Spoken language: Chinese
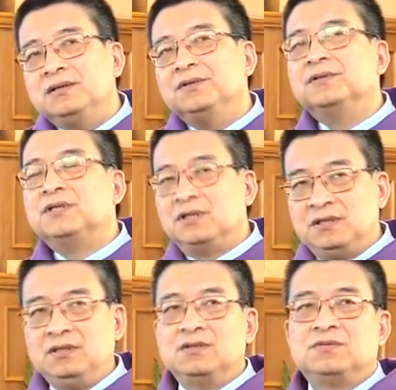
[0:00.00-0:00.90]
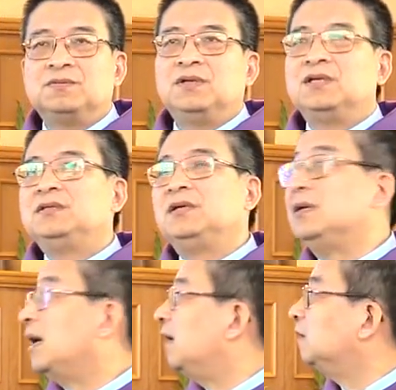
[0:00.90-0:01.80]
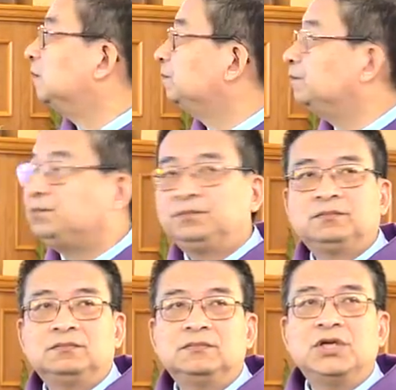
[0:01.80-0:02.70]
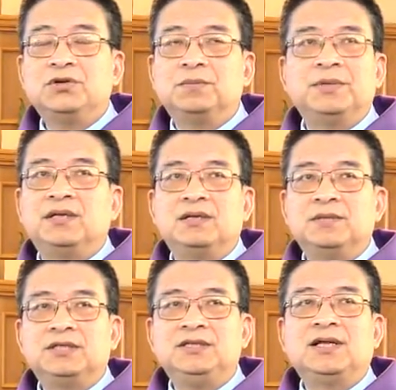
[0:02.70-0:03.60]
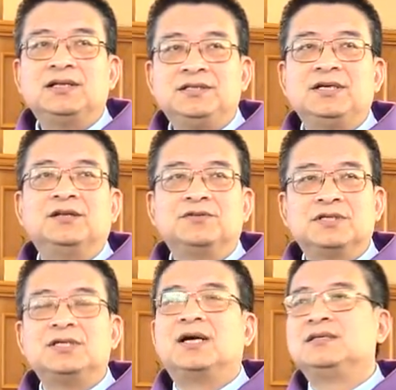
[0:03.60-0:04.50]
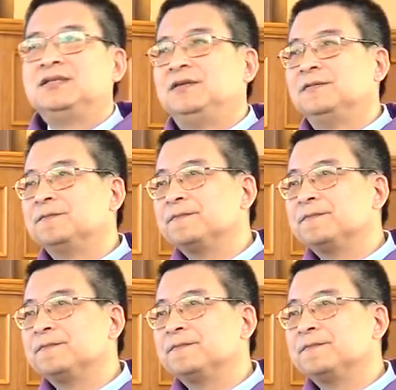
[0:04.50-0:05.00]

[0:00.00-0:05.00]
就是耶稣的信仰，没有别的，其他的信仰都是假信。